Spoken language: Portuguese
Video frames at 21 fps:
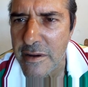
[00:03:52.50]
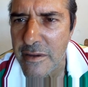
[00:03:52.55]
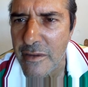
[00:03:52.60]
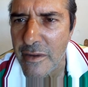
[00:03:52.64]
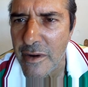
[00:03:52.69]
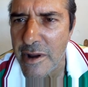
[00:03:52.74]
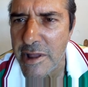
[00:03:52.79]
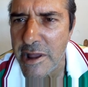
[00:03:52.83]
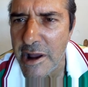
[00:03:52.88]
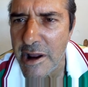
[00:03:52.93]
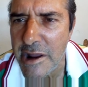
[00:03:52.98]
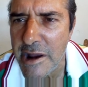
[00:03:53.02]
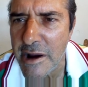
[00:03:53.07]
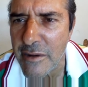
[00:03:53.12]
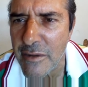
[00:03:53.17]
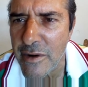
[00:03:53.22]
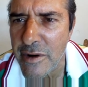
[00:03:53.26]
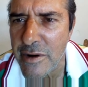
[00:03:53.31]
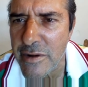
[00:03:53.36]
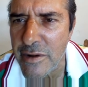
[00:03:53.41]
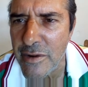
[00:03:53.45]
Quando ele
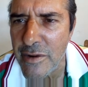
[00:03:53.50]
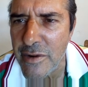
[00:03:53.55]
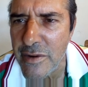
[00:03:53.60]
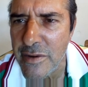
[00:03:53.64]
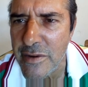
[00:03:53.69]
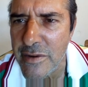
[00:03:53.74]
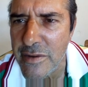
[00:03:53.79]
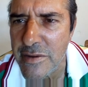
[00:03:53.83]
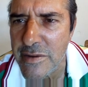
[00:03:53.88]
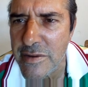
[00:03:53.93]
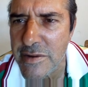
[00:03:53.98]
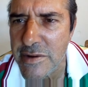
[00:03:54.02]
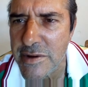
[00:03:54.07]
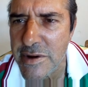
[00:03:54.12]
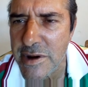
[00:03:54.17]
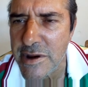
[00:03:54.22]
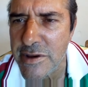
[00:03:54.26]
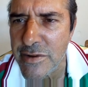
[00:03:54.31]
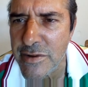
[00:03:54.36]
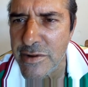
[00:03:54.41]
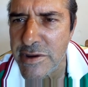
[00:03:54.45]
acordou,
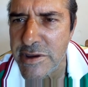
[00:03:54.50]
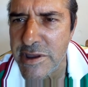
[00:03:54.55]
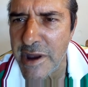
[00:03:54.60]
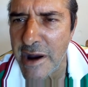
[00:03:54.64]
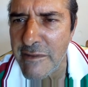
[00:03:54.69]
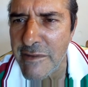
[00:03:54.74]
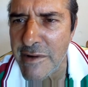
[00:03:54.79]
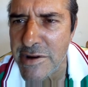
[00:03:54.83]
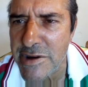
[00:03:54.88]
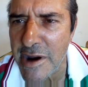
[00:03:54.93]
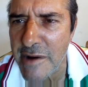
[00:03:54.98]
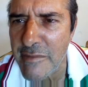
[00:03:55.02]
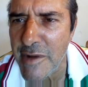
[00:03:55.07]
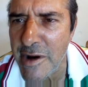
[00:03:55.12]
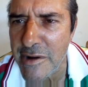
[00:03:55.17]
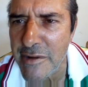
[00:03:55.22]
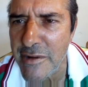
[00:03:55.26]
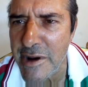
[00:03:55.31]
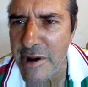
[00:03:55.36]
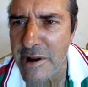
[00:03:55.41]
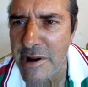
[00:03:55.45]
Jesus estava
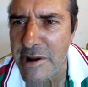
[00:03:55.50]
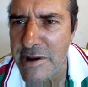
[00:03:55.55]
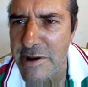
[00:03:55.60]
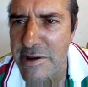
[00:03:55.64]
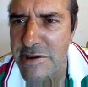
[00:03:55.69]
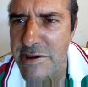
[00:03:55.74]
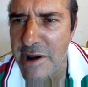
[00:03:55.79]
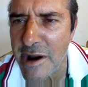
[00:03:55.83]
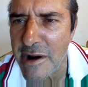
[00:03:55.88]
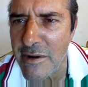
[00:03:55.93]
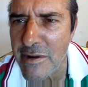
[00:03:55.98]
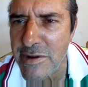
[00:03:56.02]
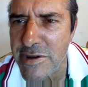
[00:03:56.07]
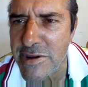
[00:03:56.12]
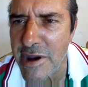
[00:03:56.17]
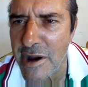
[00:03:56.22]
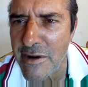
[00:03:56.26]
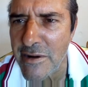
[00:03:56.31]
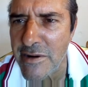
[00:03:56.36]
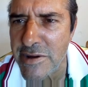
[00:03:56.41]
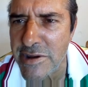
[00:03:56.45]
chamando ele: Saulo,
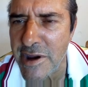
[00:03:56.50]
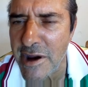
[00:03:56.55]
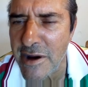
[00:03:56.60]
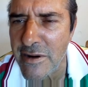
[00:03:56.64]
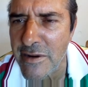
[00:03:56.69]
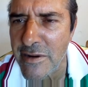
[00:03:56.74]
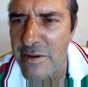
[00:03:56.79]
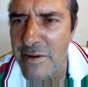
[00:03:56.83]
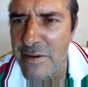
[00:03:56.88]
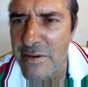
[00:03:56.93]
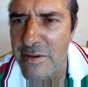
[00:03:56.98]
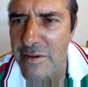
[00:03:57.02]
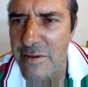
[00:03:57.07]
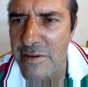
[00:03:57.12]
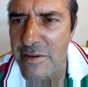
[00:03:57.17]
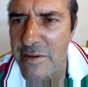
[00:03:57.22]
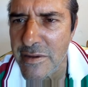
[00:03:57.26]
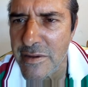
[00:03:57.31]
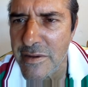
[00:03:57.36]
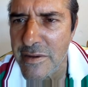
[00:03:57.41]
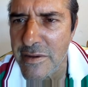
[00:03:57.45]
Saulo, Saulo,
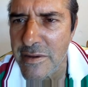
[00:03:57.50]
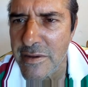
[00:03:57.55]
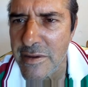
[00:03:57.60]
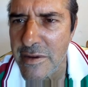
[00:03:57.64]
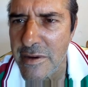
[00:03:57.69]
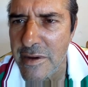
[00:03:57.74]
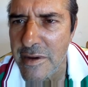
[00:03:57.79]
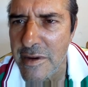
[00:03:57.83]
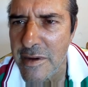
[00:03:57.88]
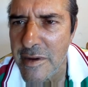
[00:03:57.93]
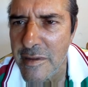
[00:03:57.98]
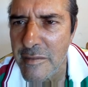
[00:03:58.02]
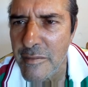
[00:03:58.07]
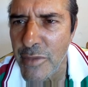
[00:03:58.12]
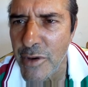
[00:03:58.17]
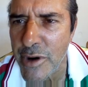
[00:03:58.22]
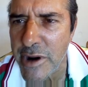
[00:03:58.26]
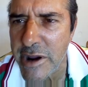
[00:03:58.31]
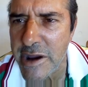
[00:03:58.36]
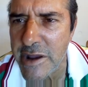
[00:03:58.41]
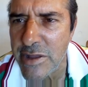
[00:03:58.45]

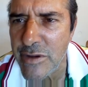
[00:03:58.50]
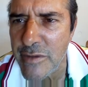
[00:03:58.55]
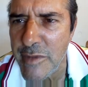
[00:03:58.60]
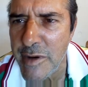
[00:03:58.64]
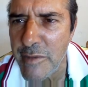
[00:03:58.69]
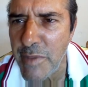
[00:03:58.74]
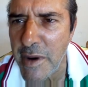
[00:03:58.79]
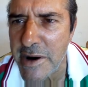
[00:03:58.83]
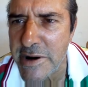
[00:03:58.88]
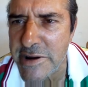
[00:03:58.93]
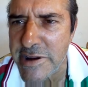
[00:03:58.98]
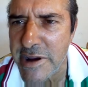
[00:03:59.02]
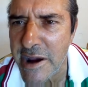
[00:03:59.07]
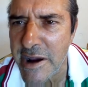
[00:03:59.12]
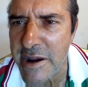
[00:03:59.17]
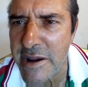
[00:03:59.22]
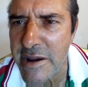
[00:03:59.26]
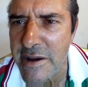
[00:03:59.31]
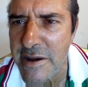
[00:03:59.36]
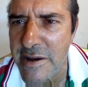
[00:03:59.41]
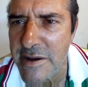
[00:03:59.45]
por que tu me
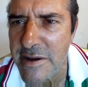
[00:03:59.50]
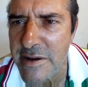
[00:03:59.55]
persegue?